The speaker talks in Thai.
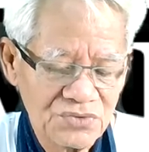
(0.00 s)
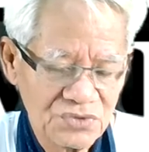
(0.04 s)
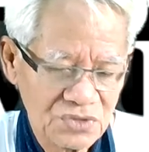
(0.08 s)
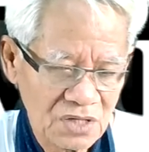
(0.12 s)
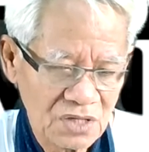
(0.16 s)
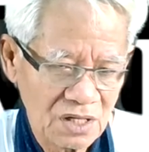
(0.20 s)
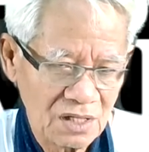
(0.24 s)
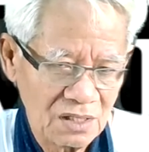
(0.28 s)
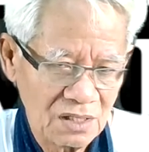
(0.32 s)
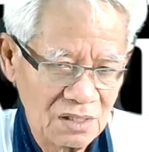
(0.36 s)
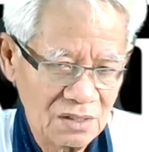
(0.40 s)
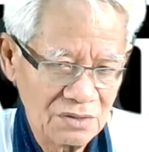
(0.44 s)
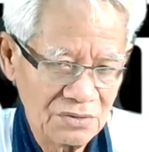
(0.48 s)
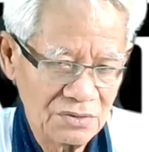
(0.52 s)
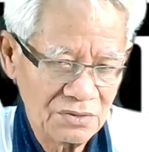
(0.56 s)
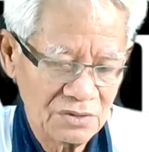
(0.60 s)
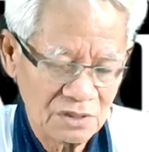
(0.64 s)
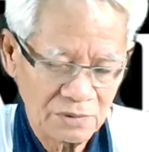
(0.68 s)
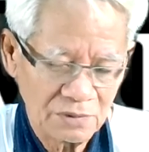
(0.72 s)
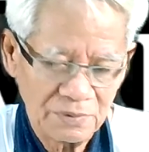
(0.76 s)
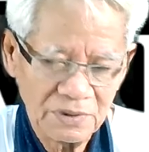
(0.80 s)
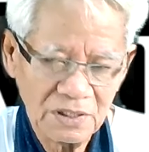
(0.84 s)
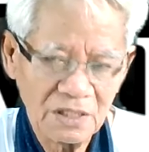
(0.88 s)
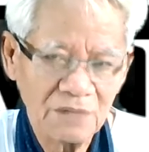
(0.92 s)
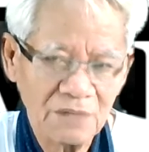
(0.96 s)
จะจะ
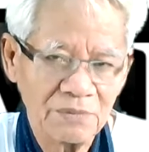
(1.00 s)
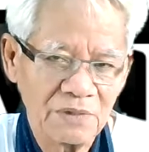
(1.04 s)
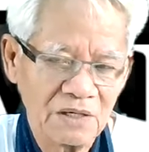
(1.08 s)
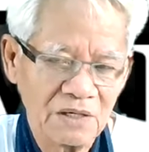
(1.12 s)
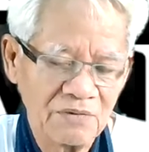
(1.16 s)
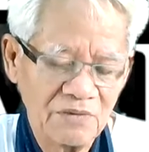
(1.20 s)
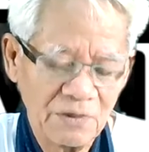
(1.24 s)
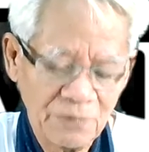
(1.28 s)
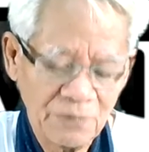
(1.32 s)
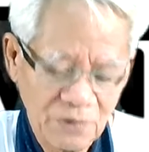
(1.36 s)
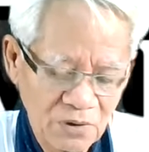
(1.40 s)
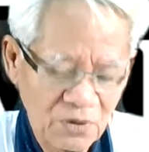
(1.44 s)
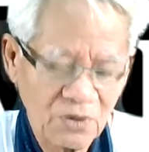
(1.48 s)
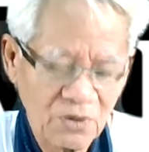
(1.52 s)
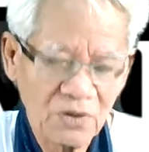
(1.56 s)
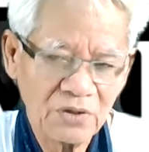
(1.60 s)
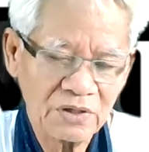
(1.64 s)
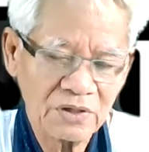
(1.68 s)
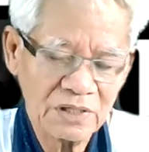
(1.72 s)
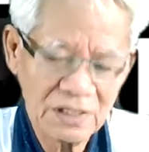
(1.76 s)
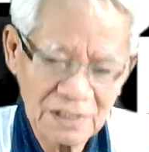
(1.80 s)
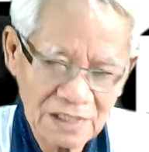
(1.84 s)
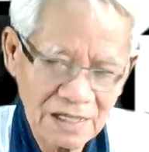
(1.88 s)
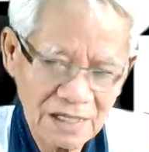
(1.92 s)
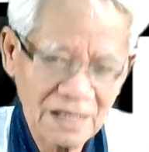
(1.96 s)
เพิ่มคำว่าพอก็
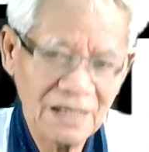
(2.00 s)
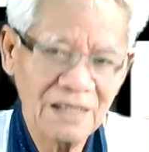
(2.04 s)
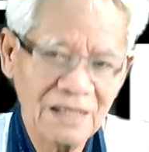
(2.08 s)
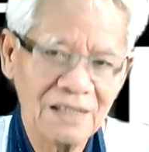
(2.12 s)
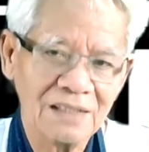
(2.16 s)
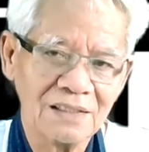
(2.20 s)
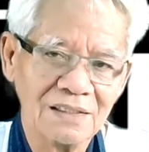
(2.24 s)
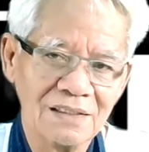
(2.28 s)
ยังได้